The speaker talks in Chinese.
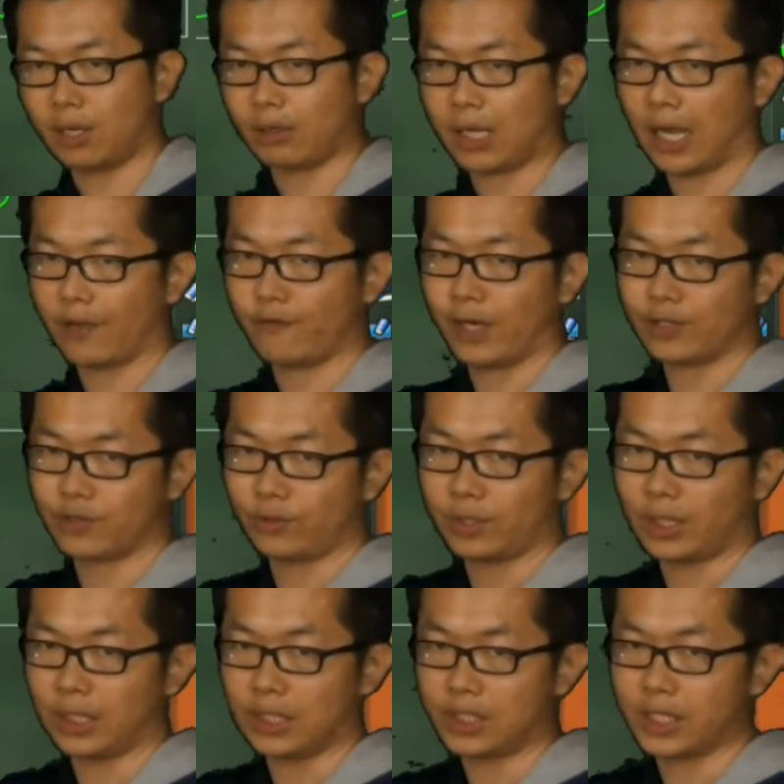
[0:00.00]
是靠开发中
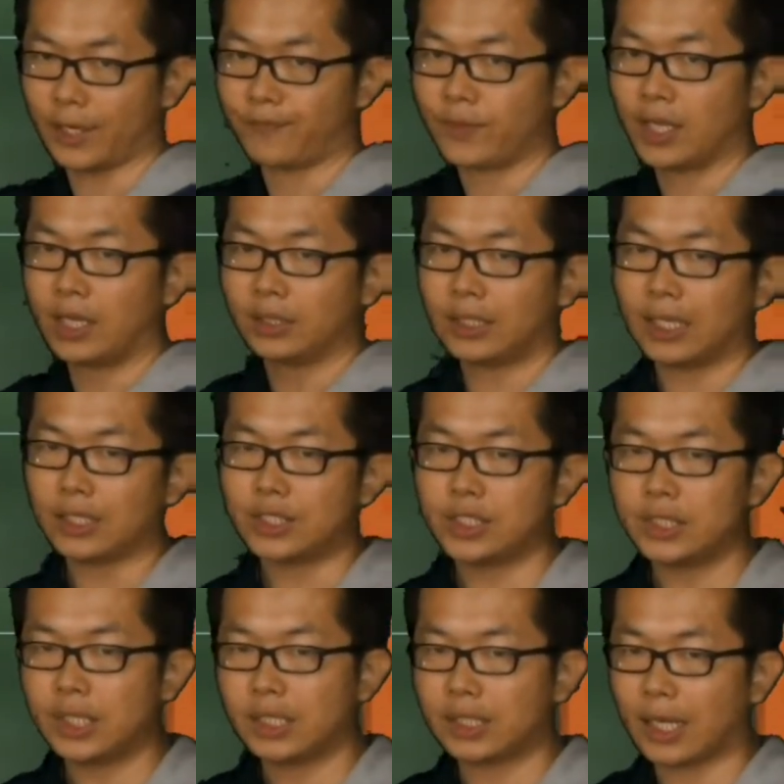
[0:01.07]
的影响。那
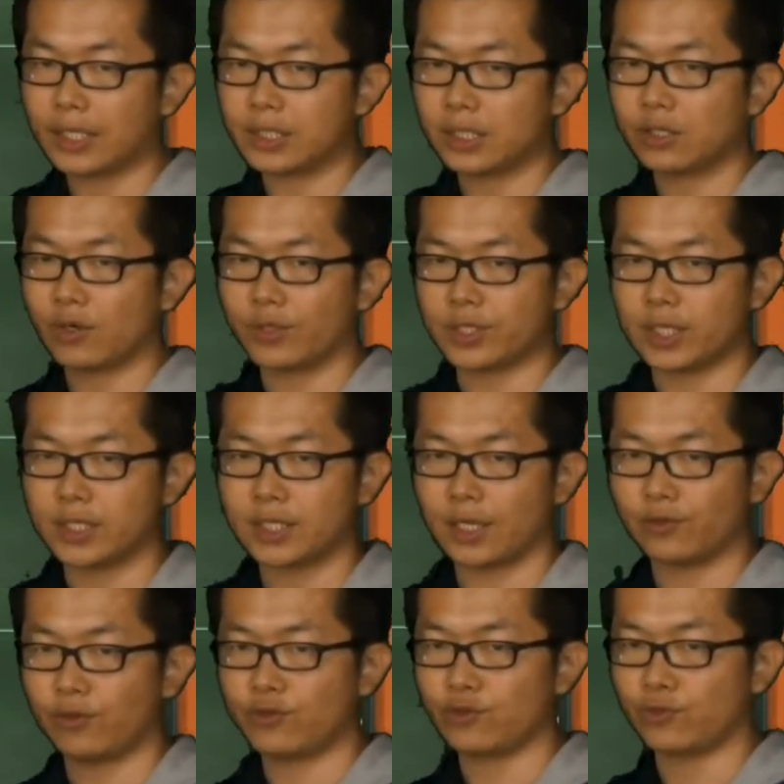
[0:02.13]
近年来人口成
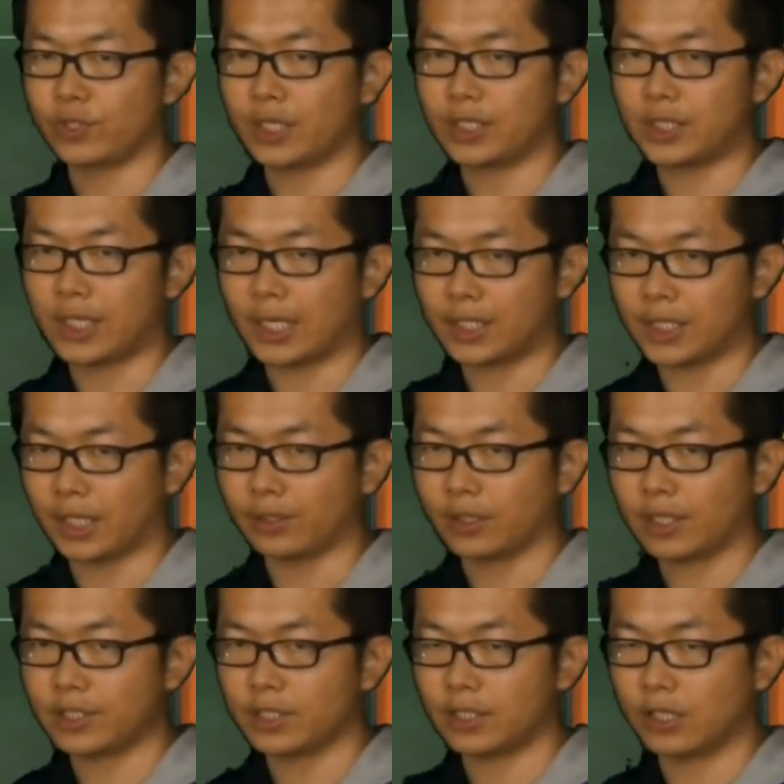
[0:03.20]
长率逐渐下降，
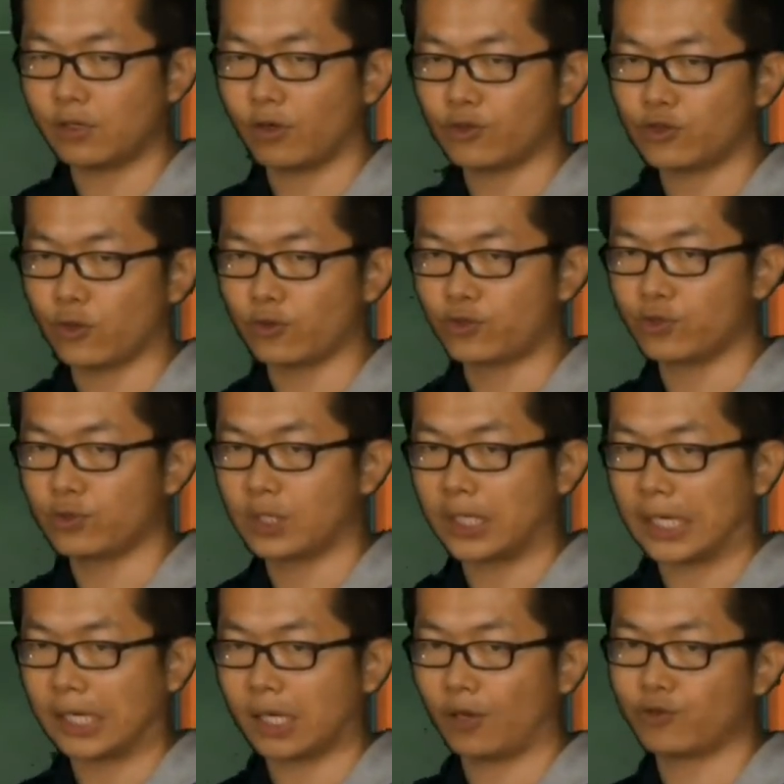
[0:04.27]
但是人口总数仍
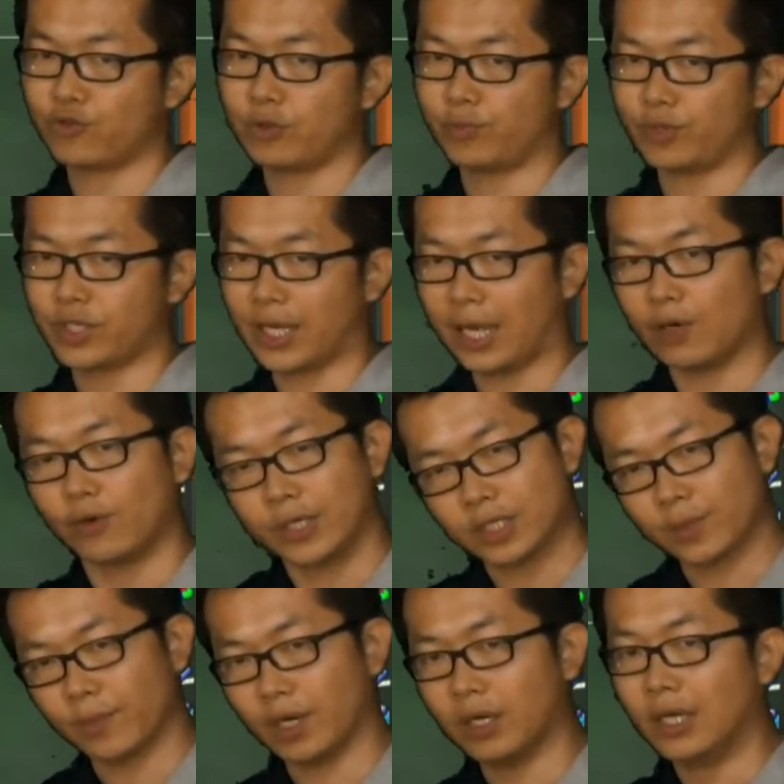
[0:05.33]
然高居不下。为
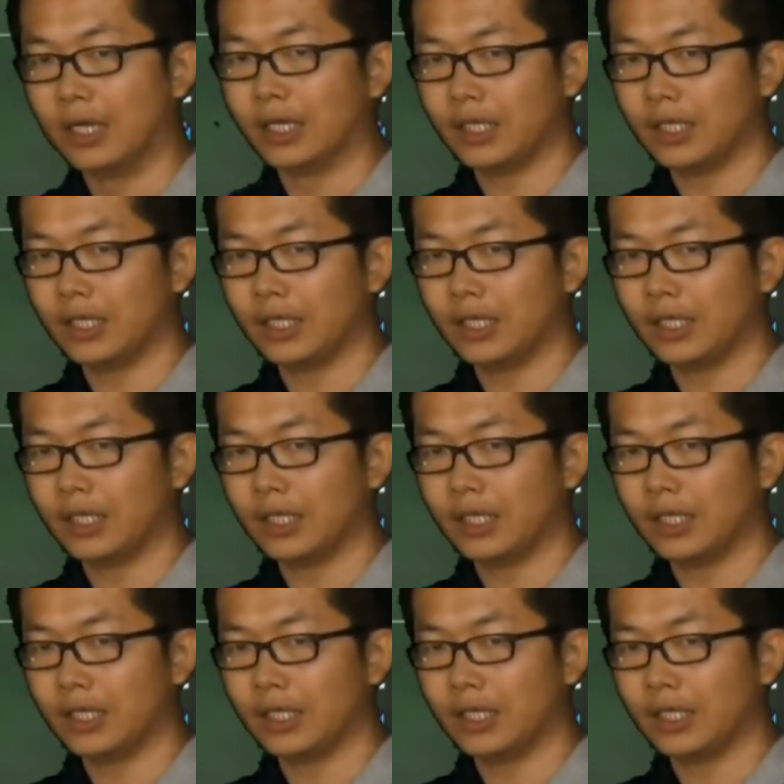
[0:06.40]
什么？